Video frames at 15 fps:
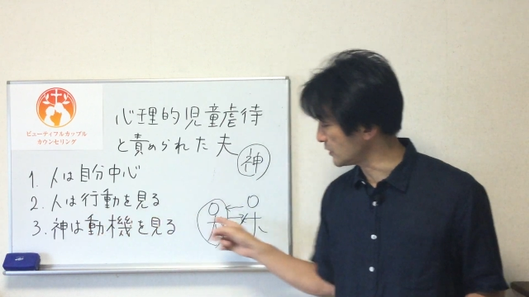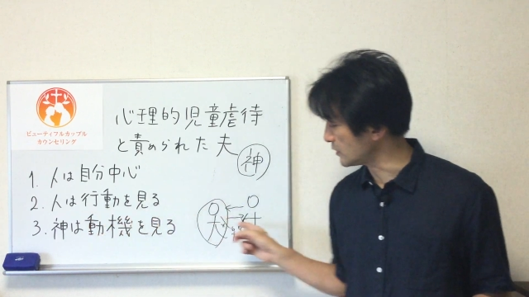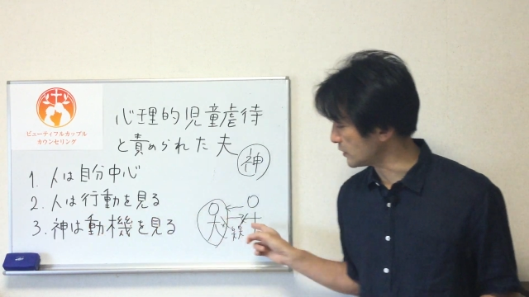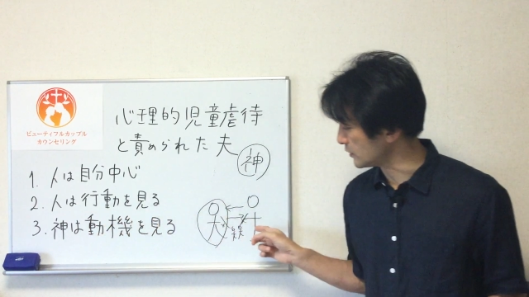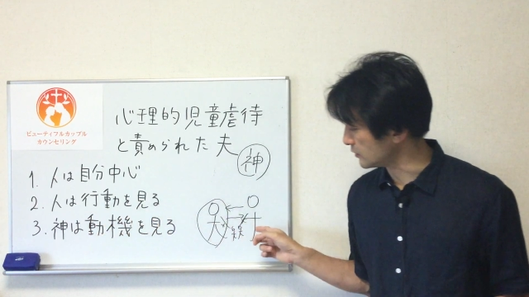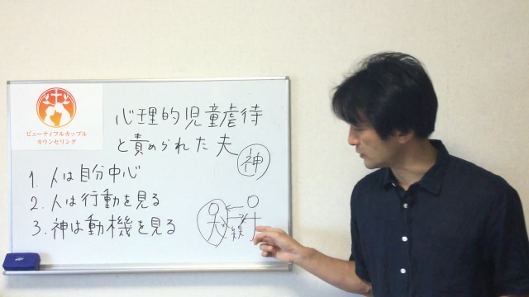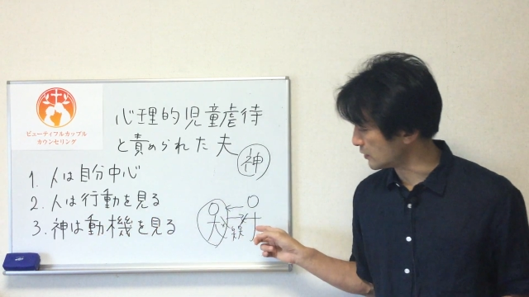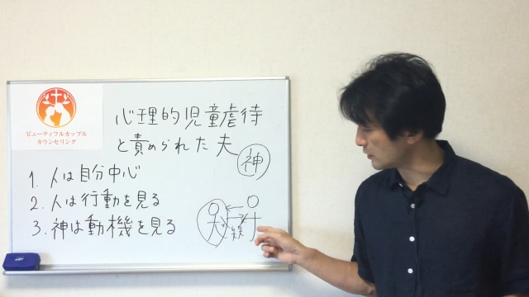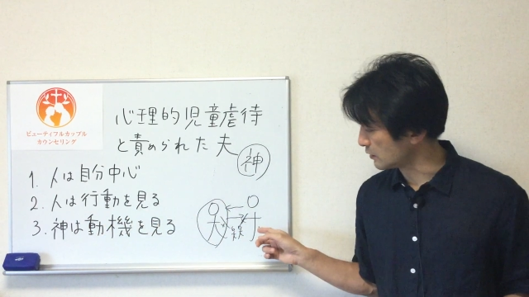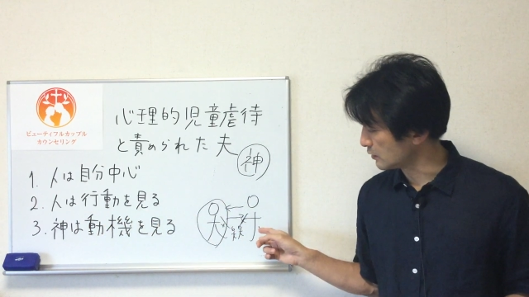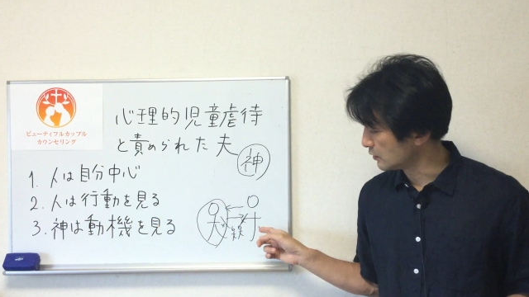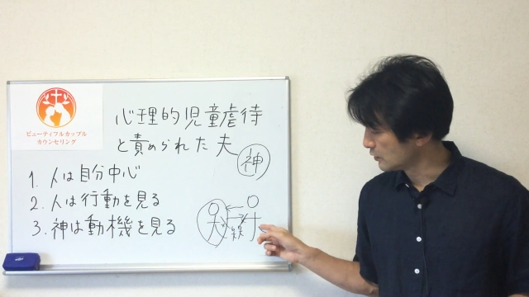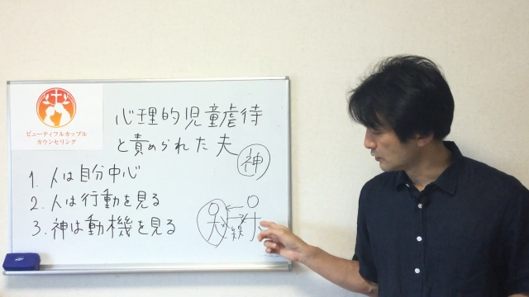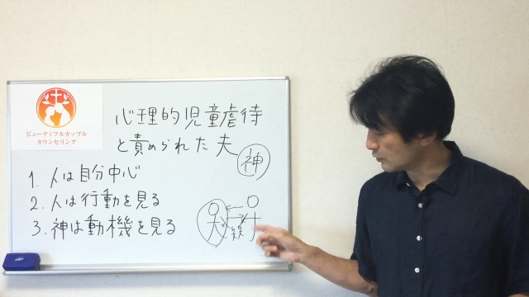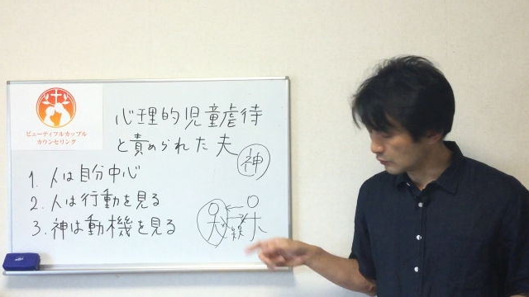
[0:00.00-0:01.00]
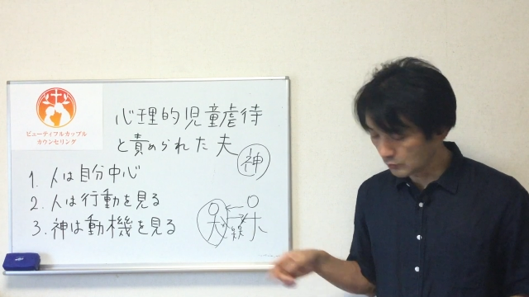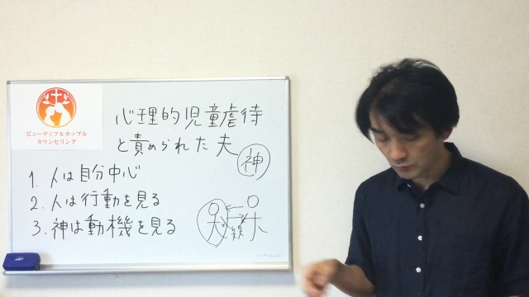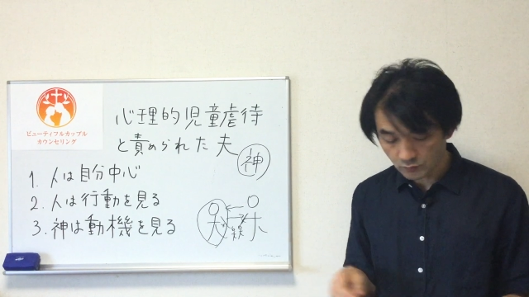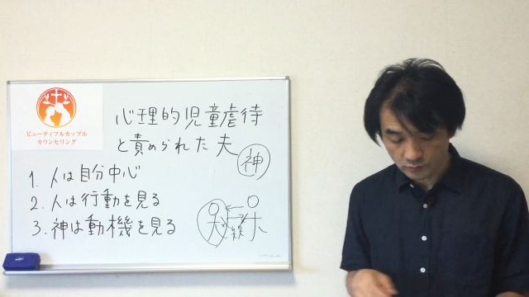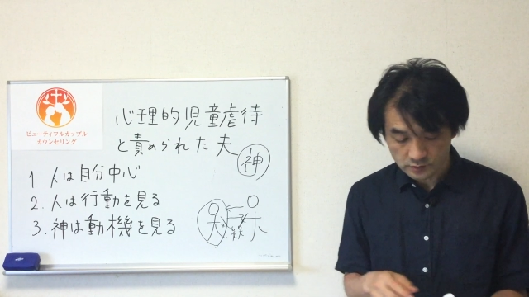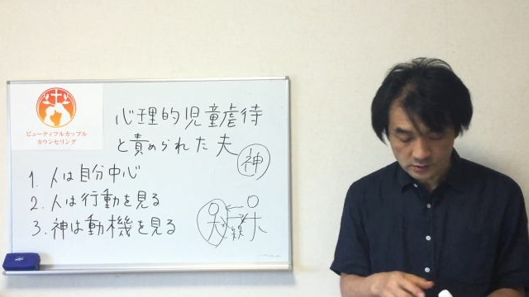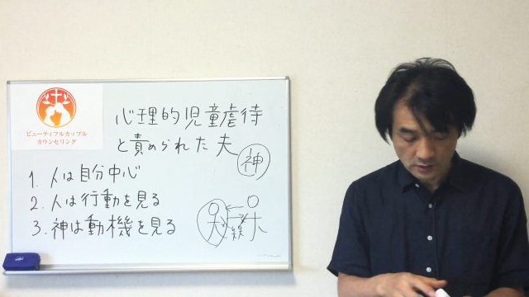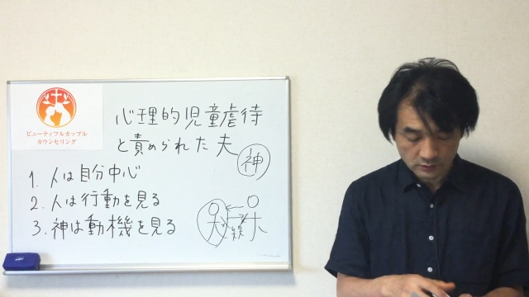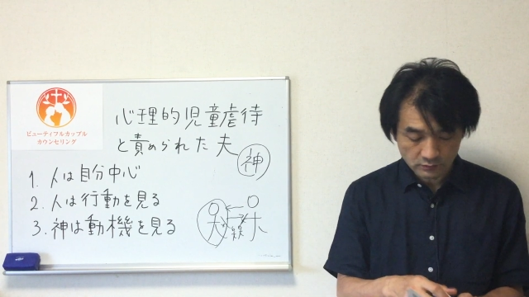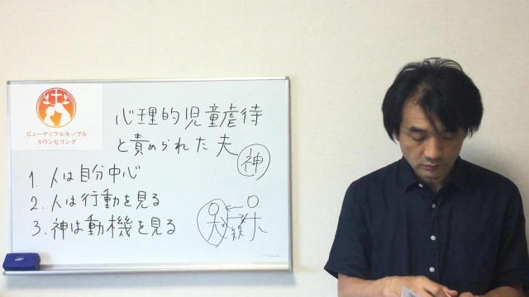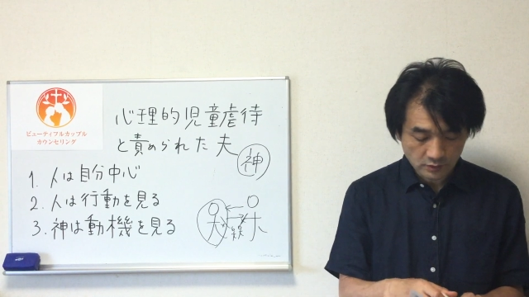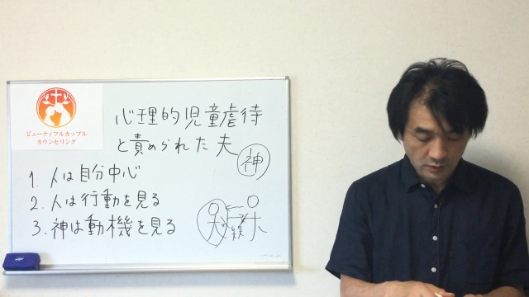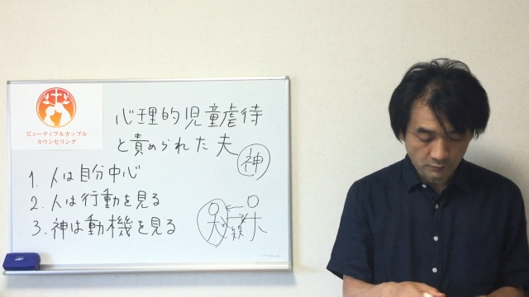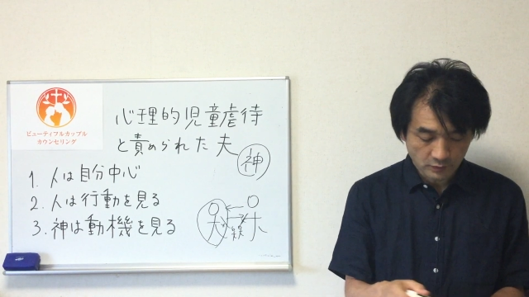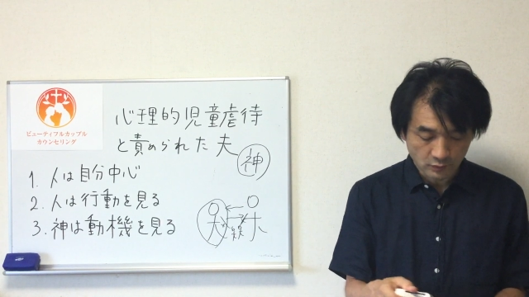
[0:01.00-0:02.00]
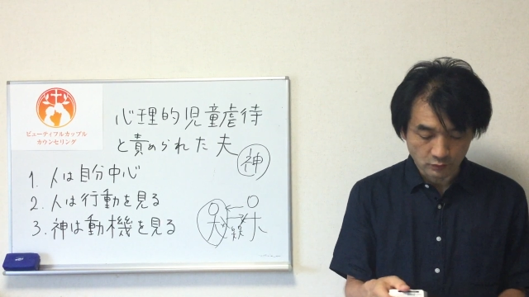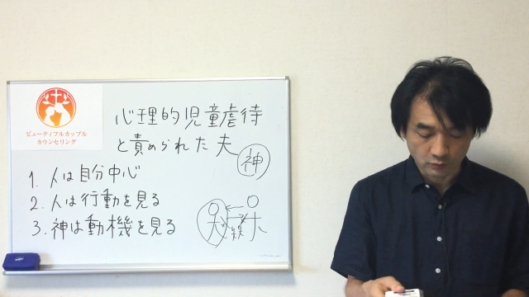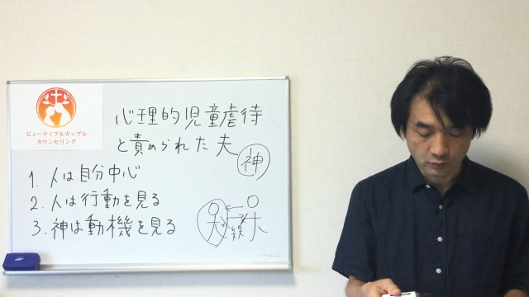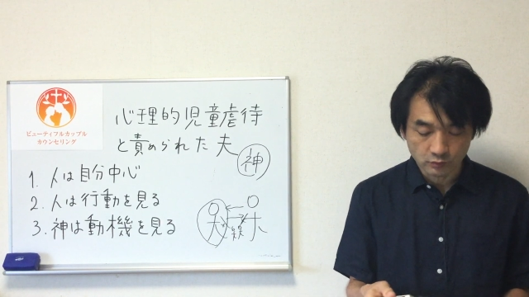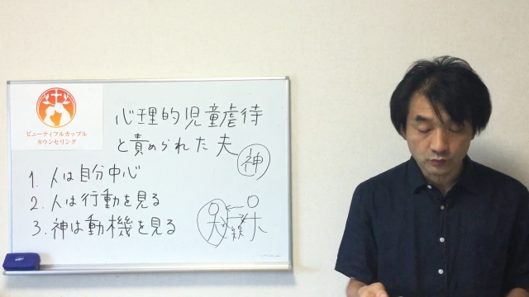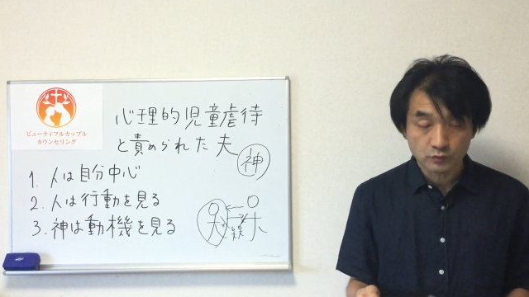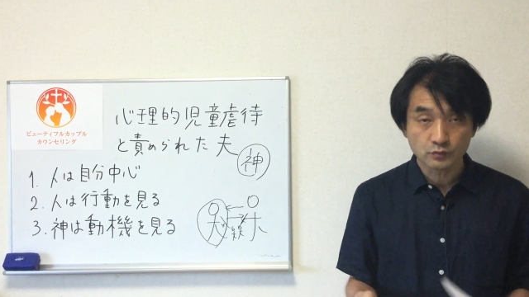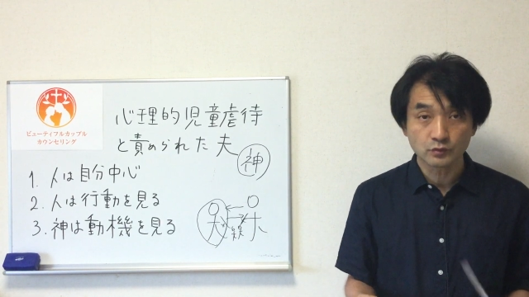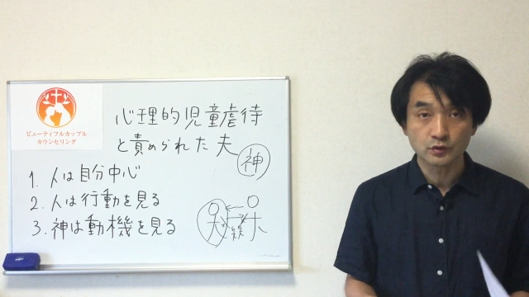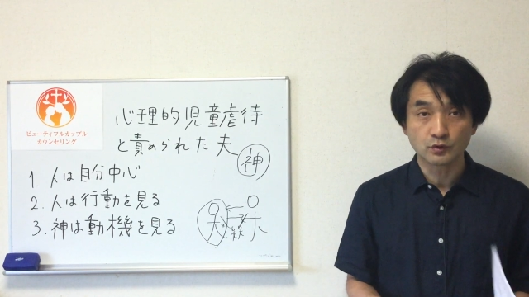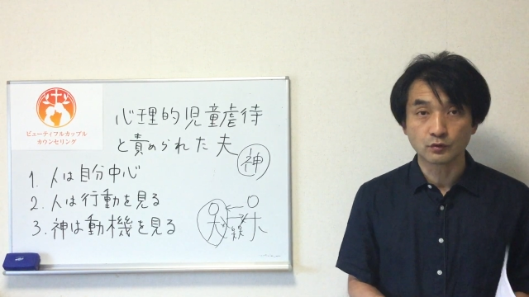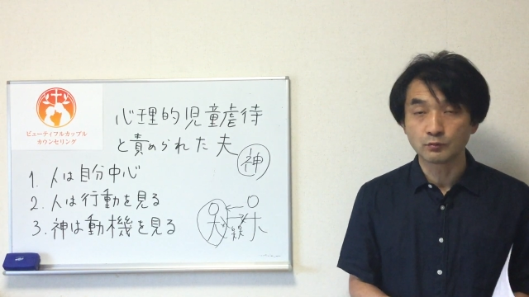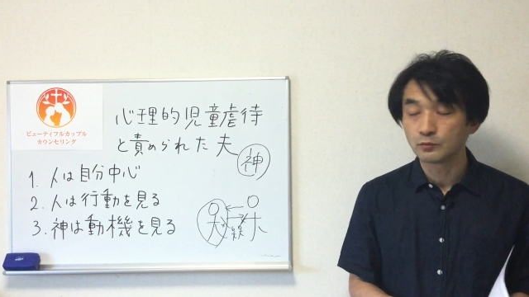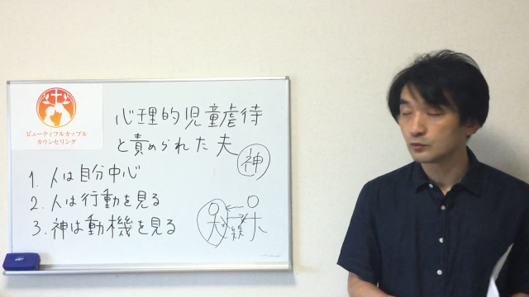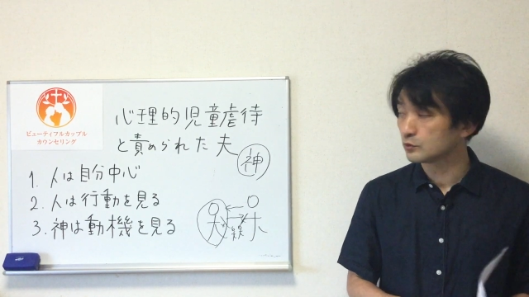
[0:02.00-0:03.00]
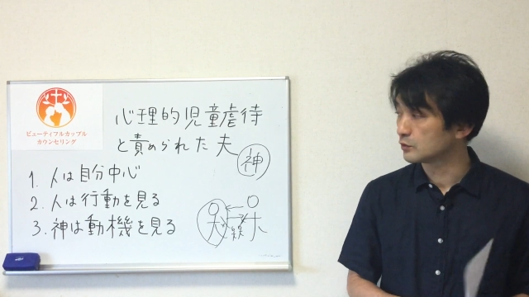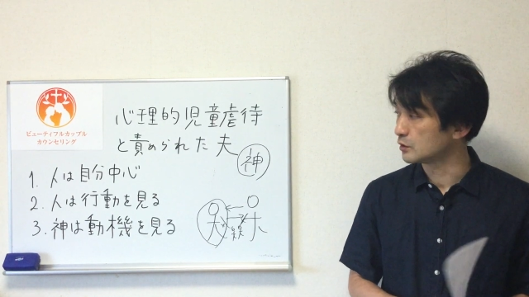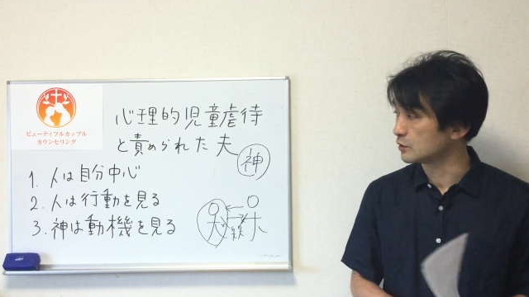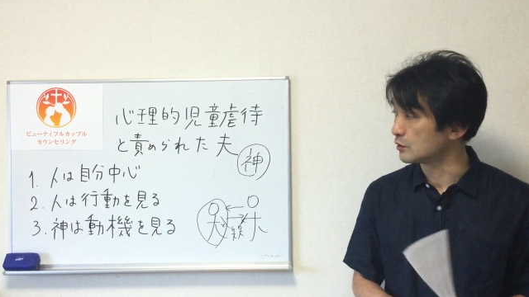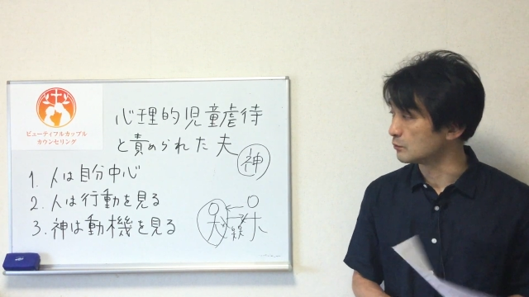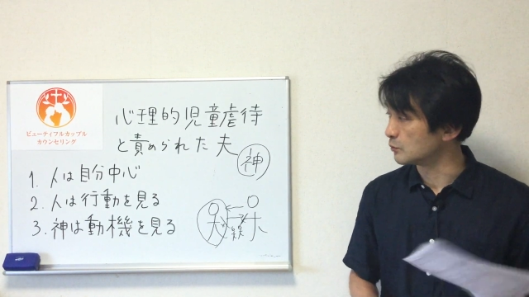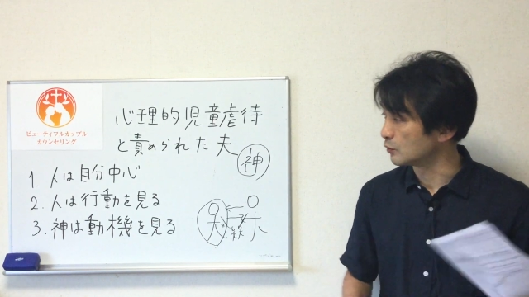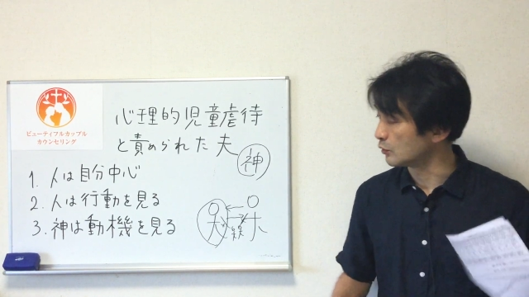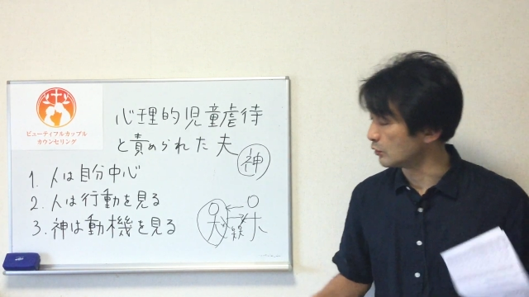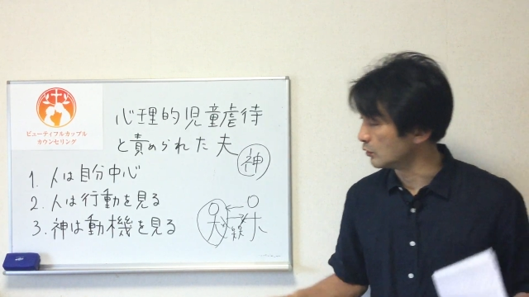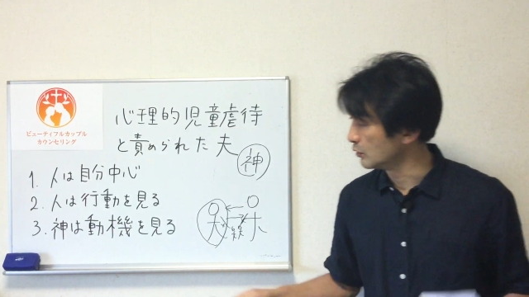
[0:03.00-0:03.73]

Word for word: れないんで、お子さんのためを本当に思ってても